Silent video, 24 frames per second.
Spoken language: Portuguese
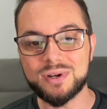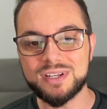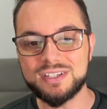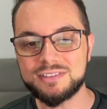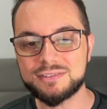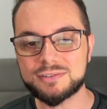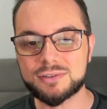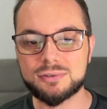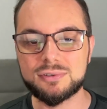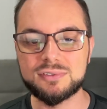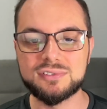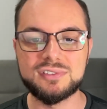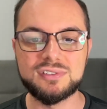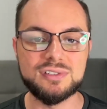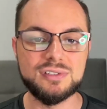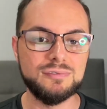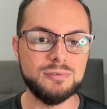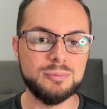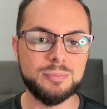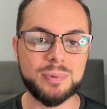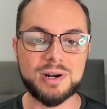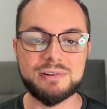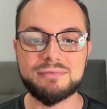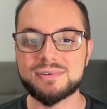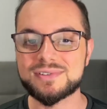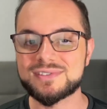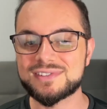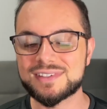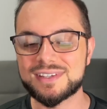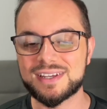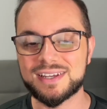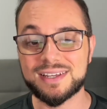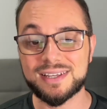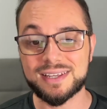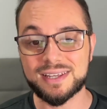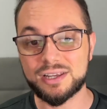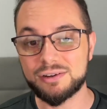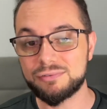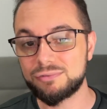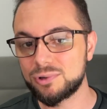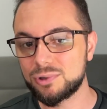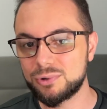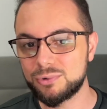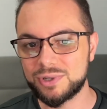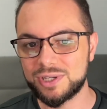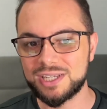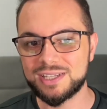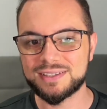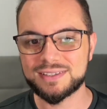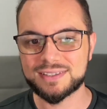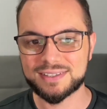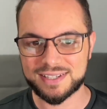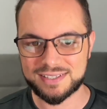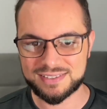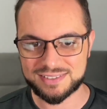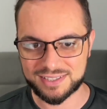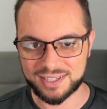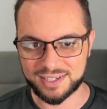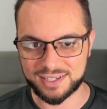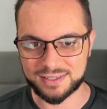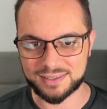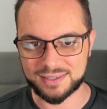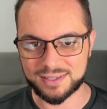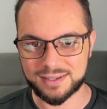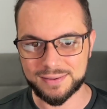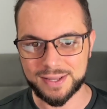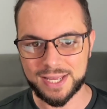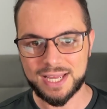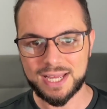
exclusivo para você evoluir na escrita.